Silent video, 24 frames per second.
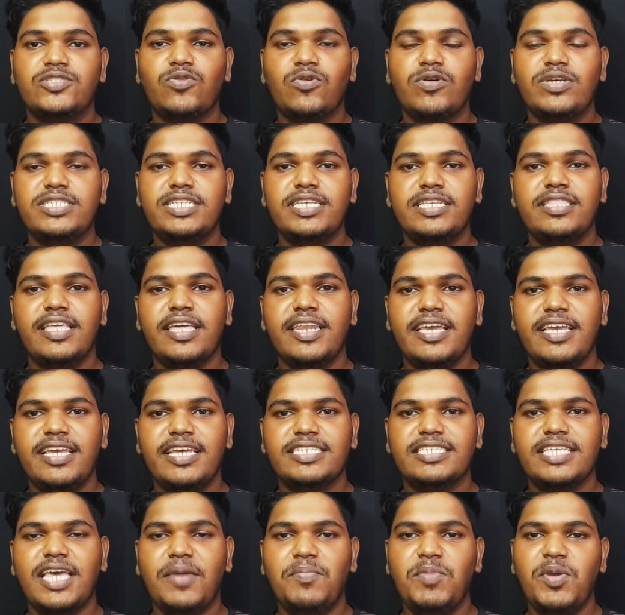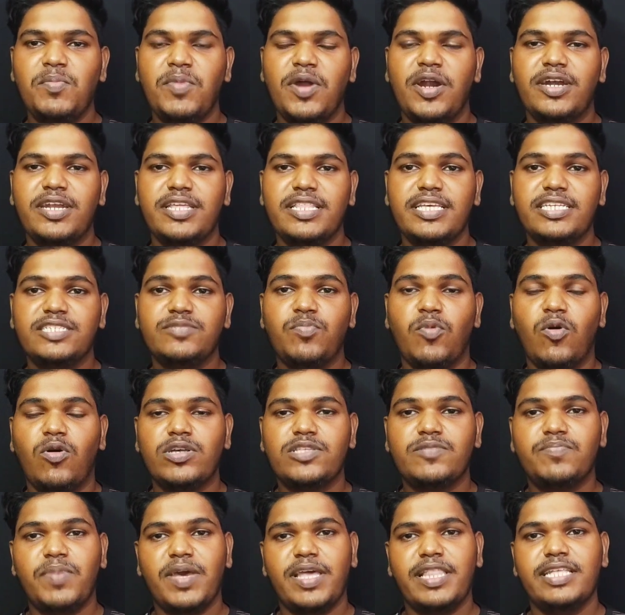सो इसी तरीके से एमी मार्टिनेस
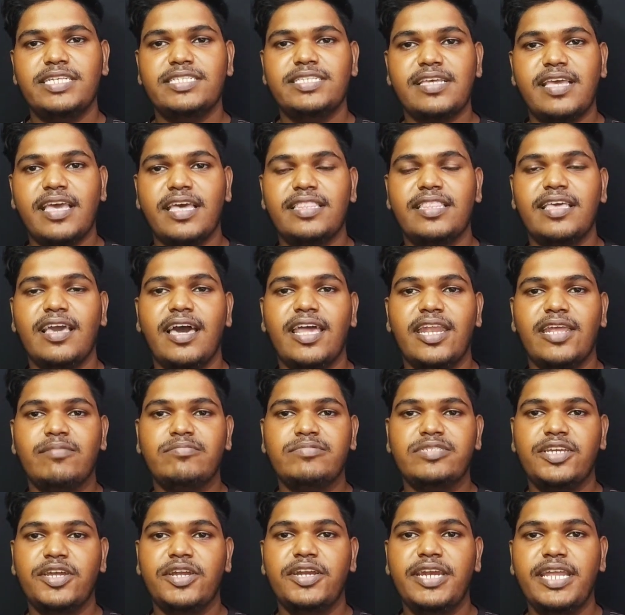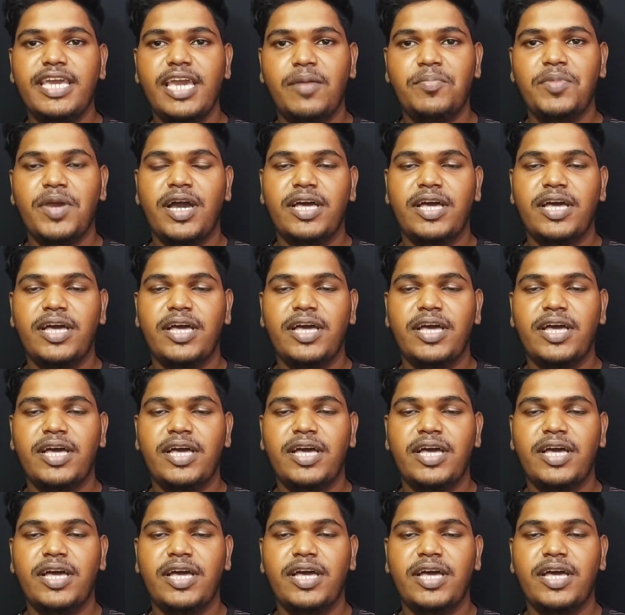बहुत पहले से कहते आ रहे हैं मुझे इंडिया